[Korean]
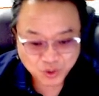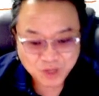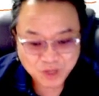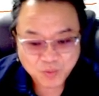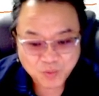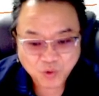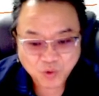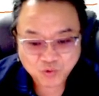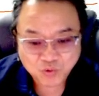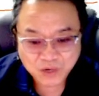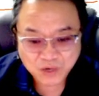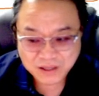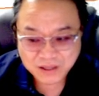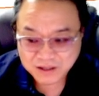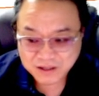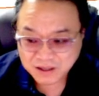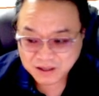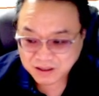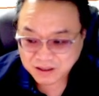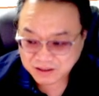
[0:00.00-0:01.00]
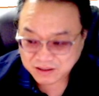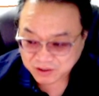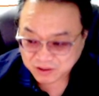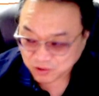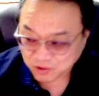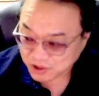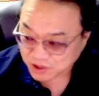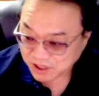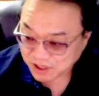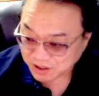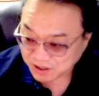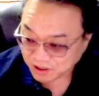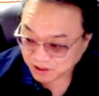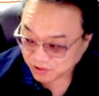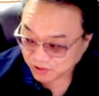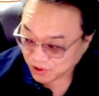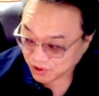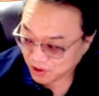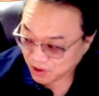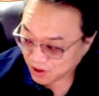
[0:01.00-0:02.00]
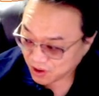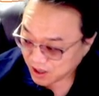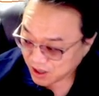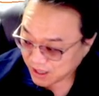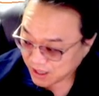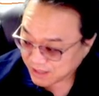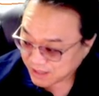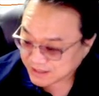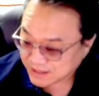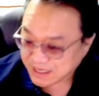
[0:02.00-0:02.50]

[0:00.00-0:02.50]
눌림목 구간을 이제 노리셔야 되고요.